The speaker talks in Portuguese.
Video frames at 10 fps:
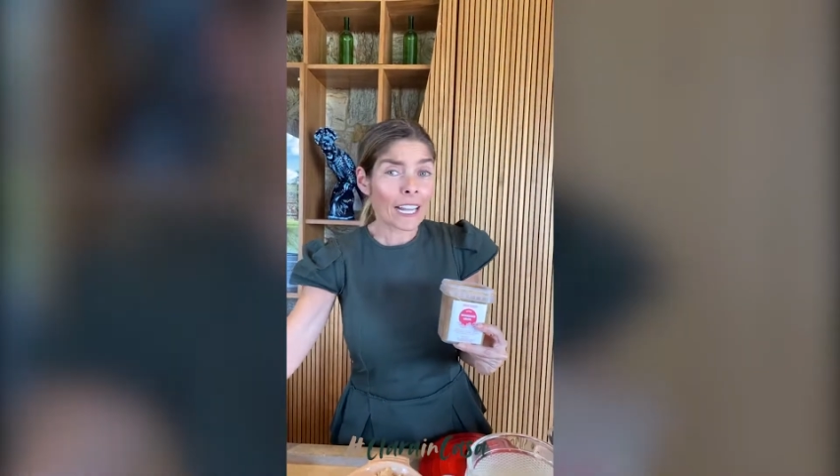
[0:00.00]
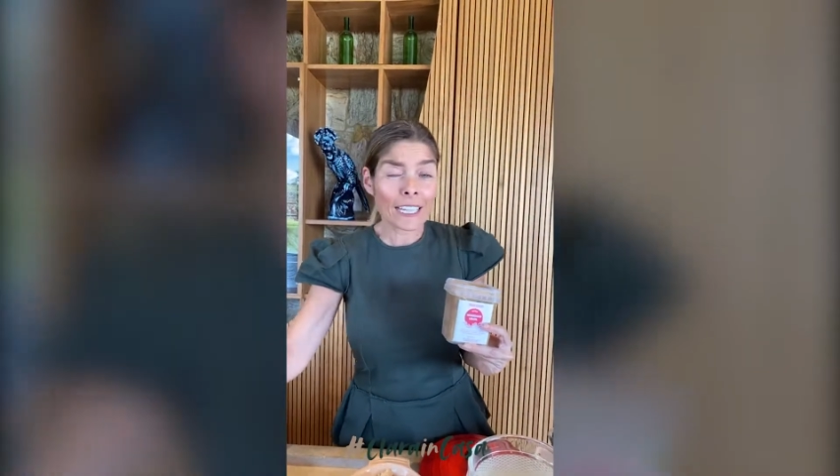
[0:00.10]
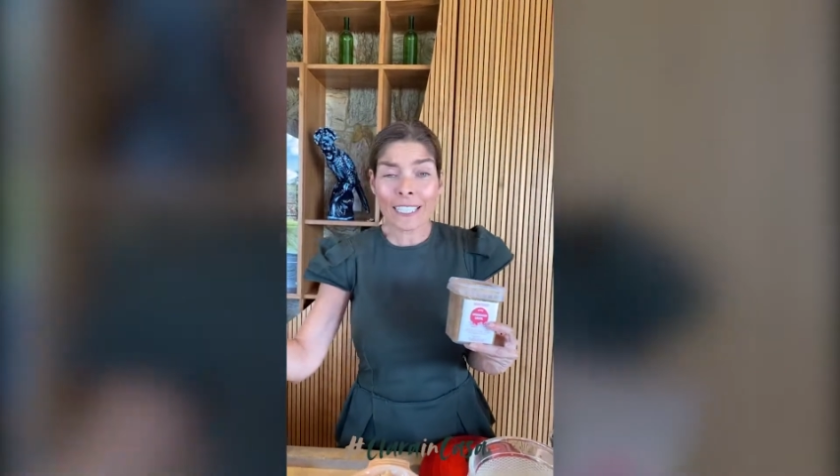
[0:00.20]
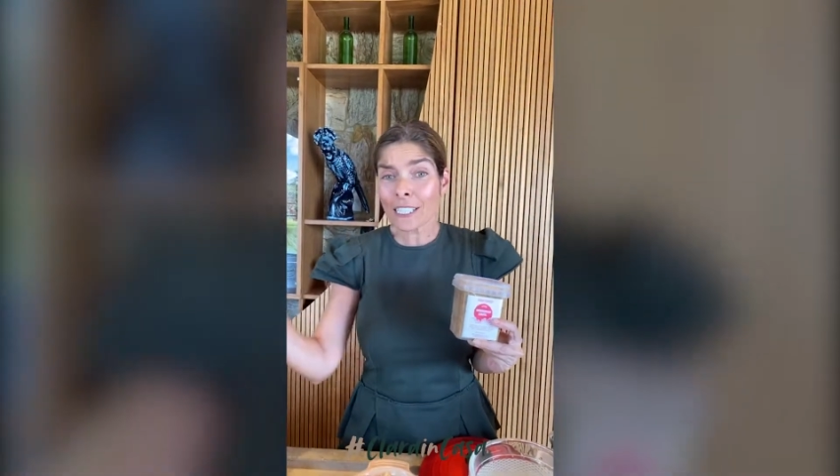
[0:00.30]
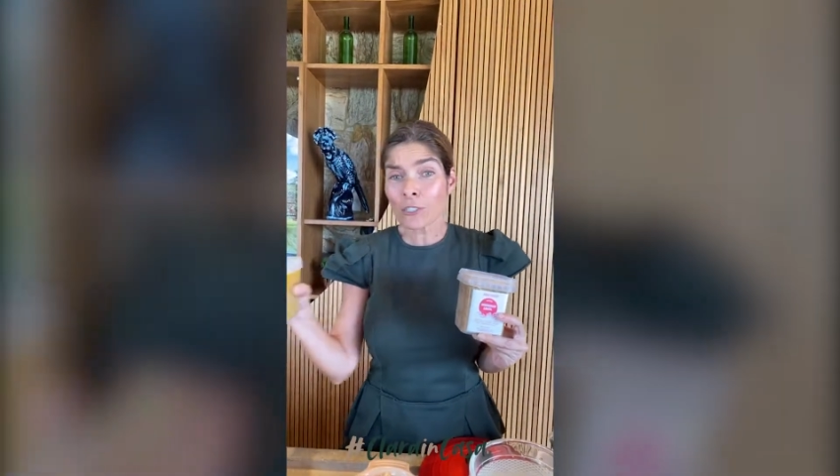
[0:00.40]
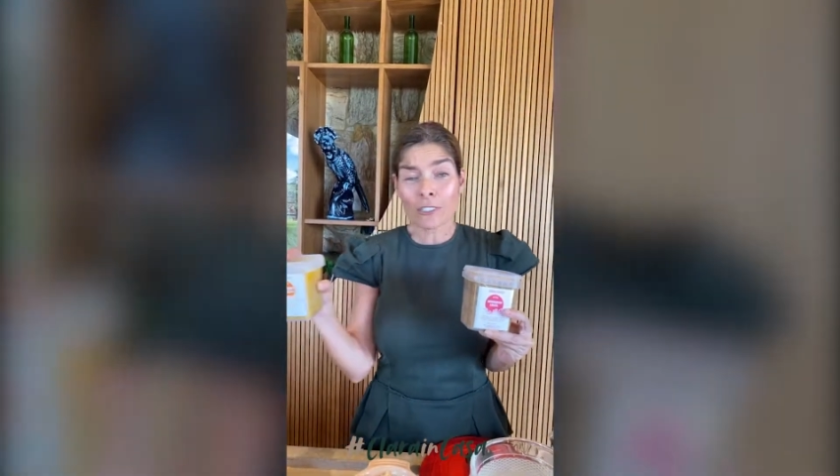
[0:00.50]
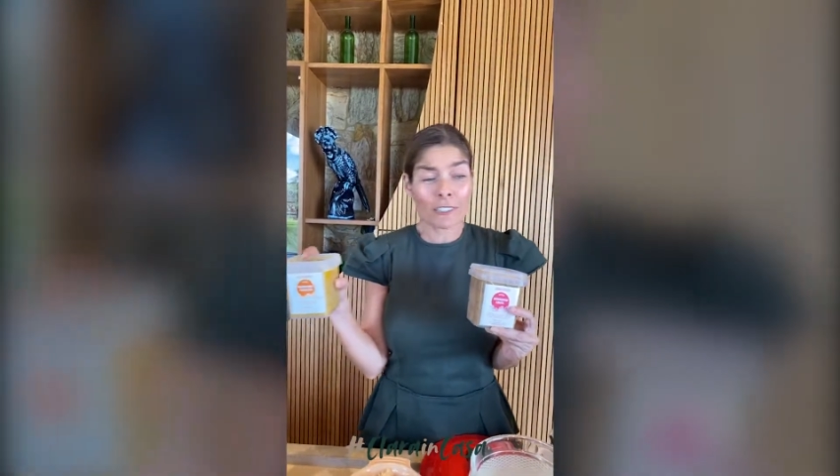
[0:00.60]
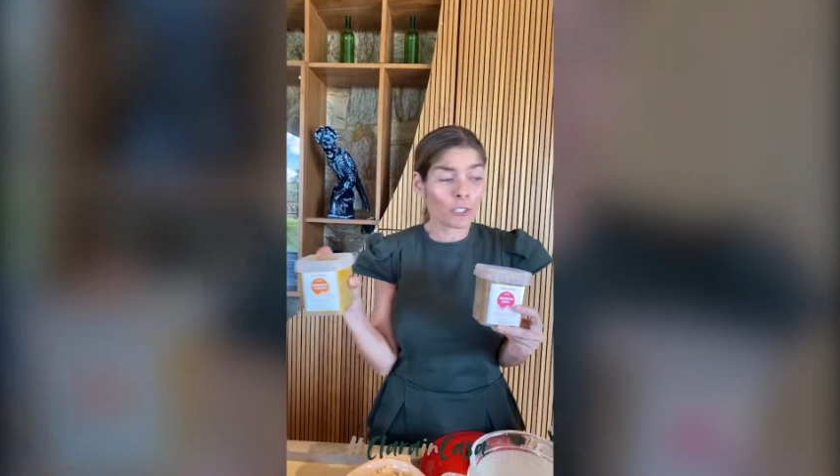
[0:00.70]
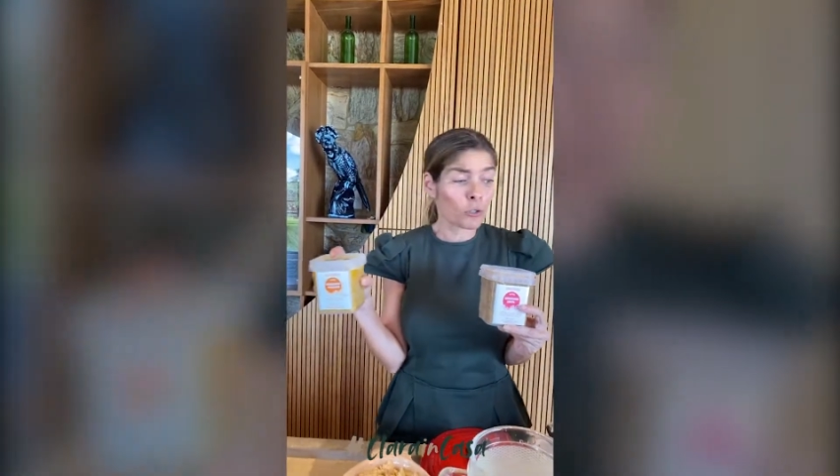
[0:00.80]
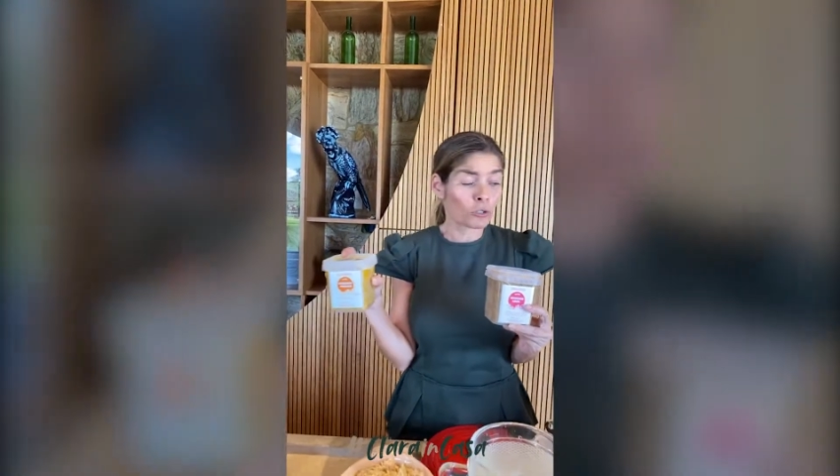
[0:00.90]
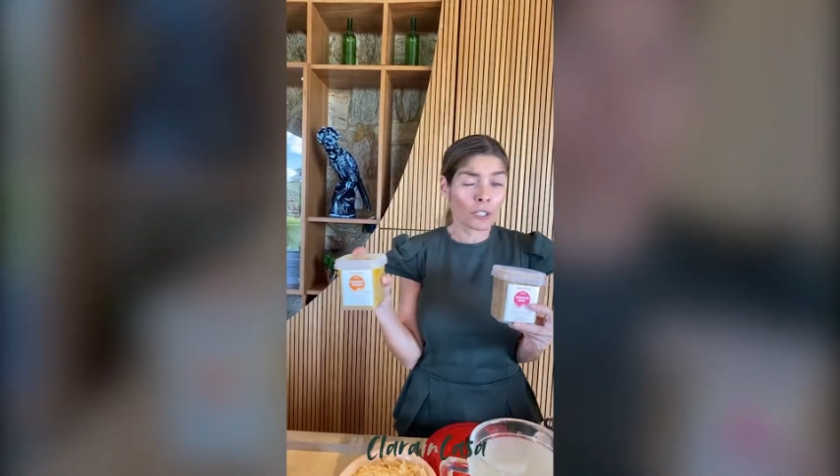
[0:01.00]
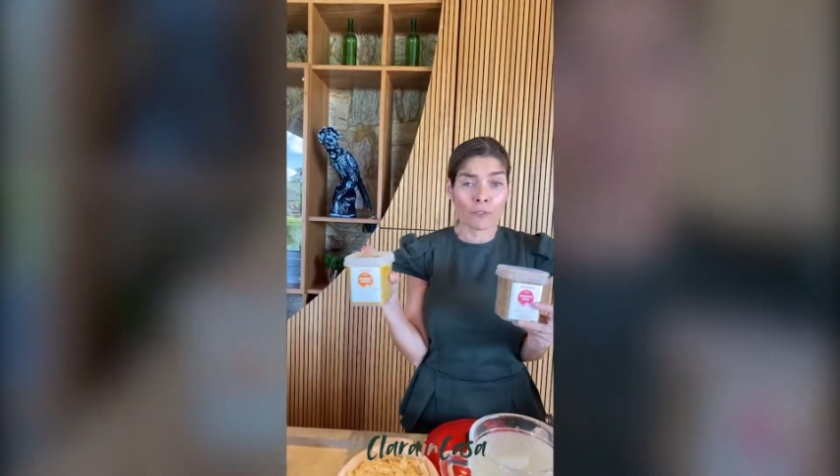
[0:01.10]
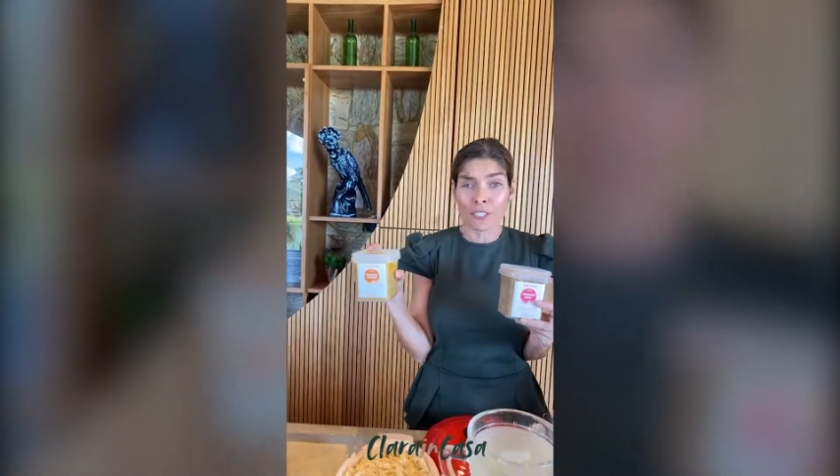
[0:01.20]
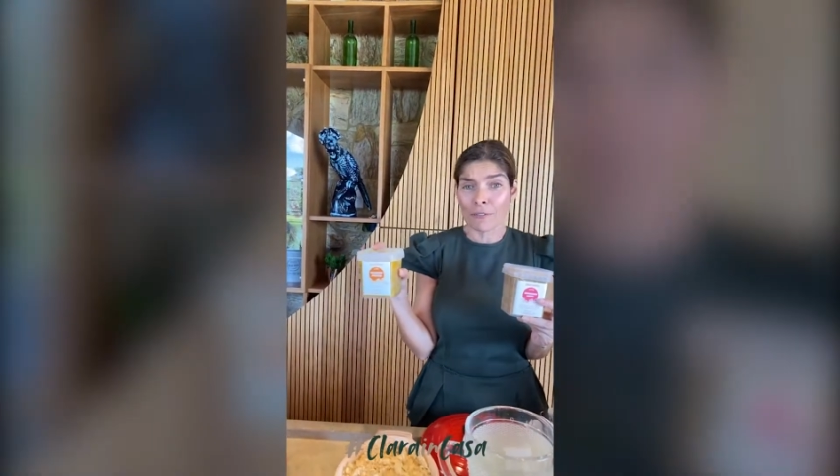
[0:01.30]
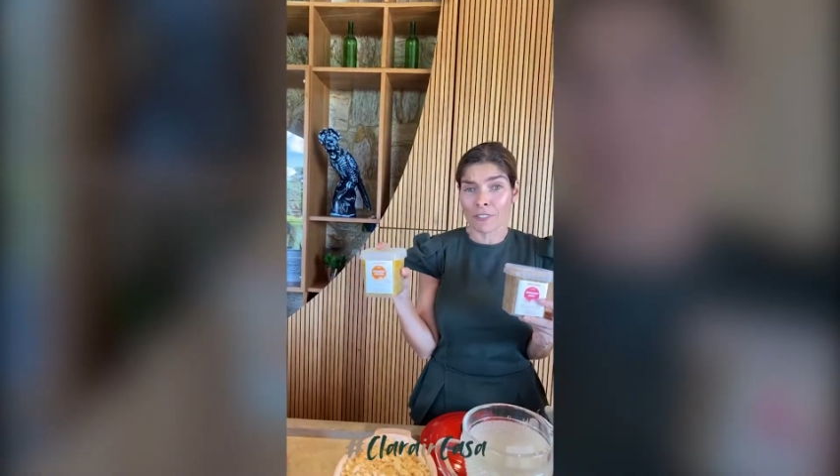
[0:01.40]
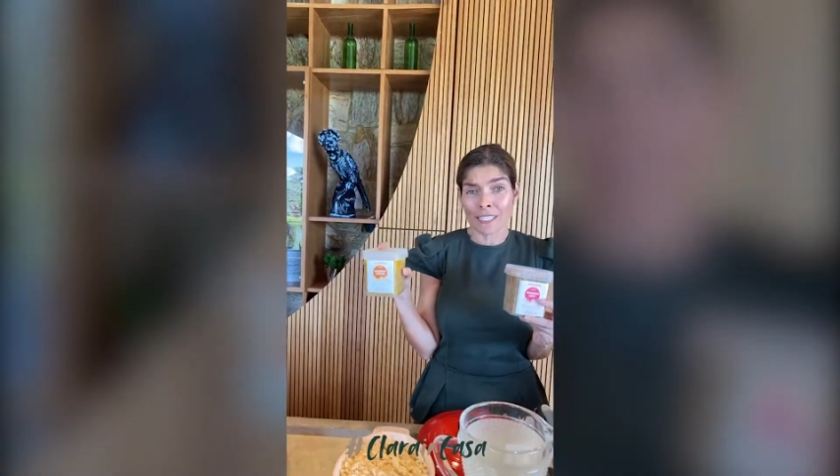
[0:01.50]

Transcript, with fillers: Cada risoto que você